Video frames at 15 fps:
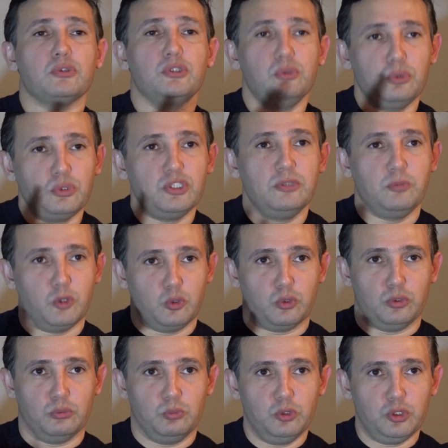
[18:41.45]
sonra 100 gibi
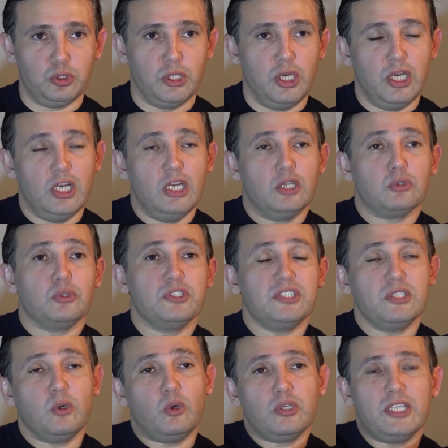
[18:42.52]
kurulmuş.
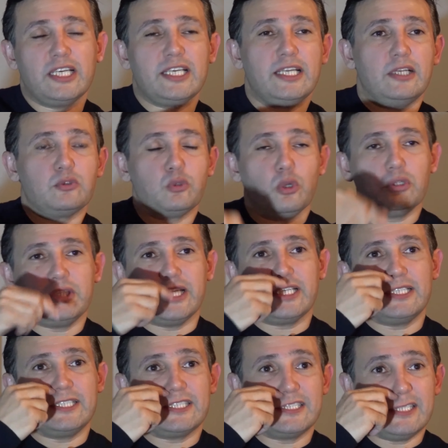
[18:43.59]
Dolayısıyla oradan gelen
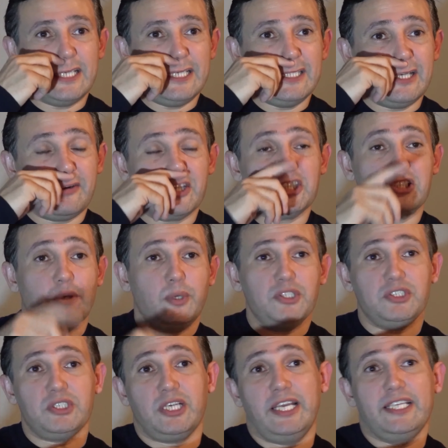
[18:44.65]
Polteklerin de yavaş
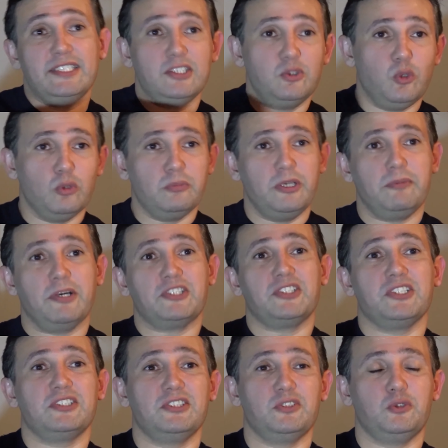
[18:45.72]
yavaş etkin olmaya
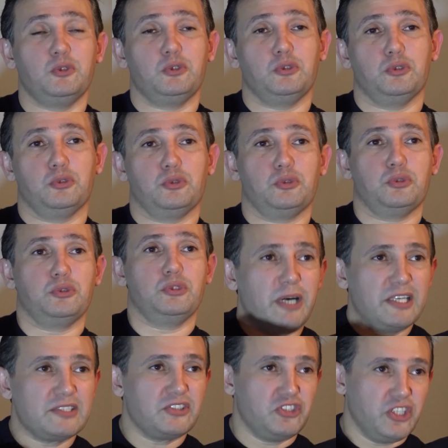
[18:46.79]
başladığını görüyoruz.
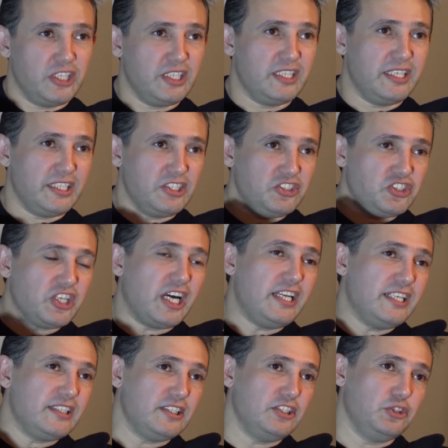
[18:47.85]
Bazı şehirleri
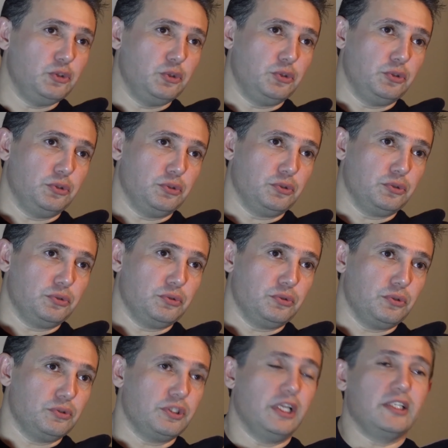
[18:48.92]
işgal ettiğini görüyoruz.
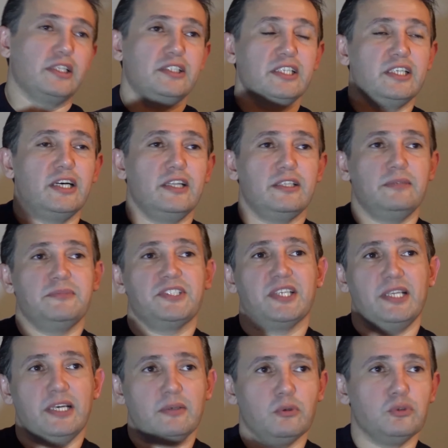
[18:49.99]
Özellikle Piper'de
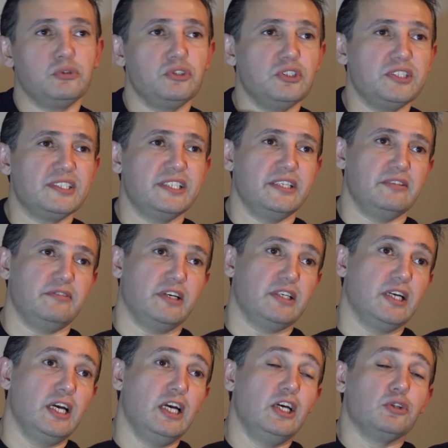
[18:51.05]
mesela onun izleri var.
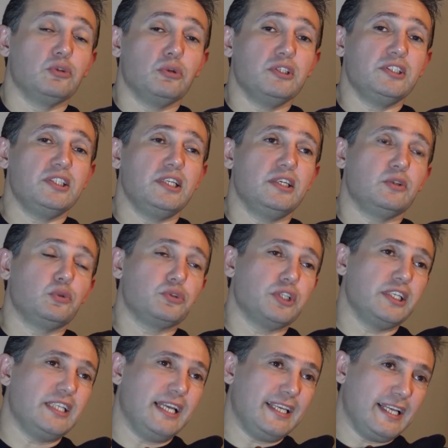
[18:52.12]
Dolayısıyla
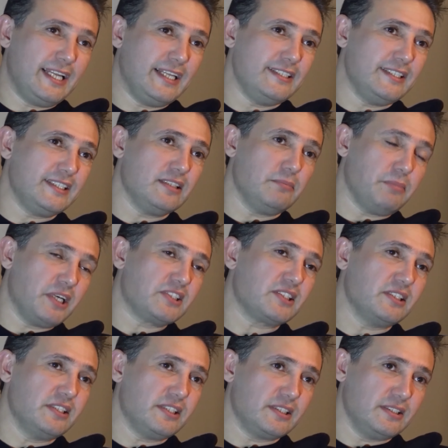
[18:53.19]
kuzeyden gelenlerin de
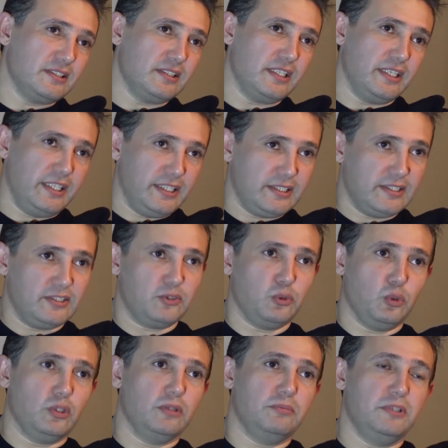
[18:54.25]
baskılarının da
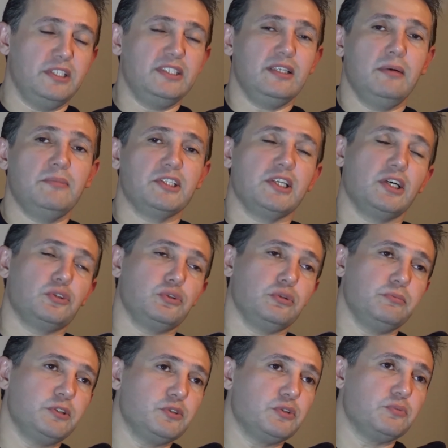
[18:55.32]
etkisi olabilir ama daha
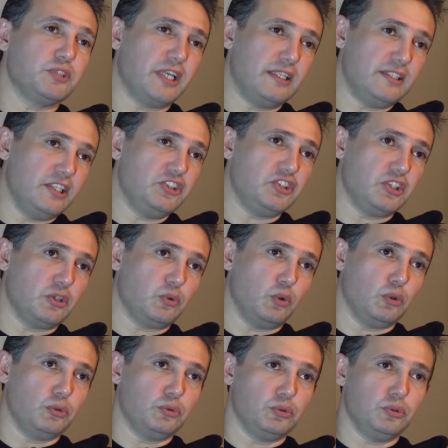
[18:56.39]
çok mevsimsel değişiklik
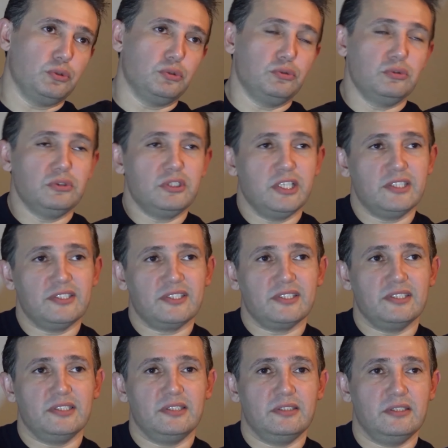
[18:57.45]
olduğu
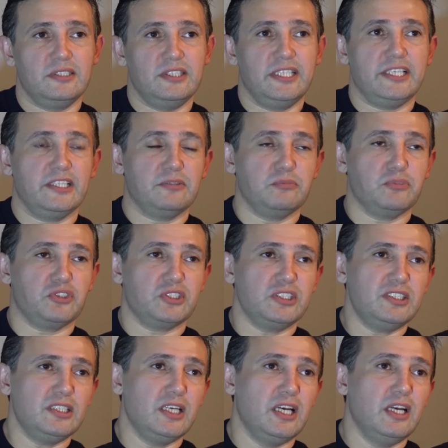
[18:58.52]
kanısı yer
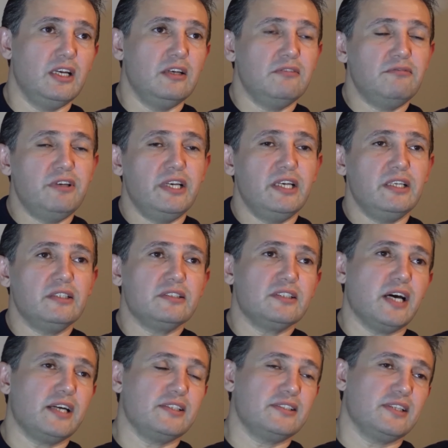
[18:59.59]
etmiştir. Ve
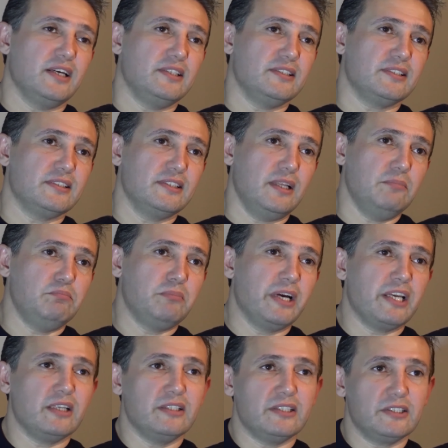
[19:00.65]
tarih sahnesinden
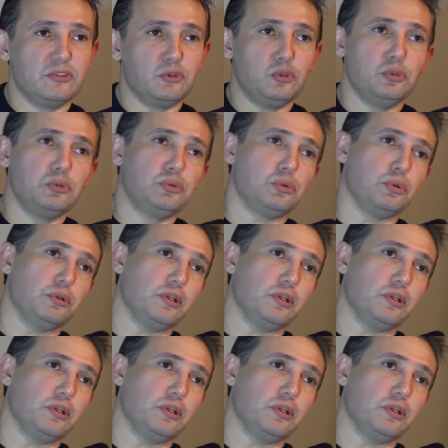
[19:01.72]
Mayaların kültür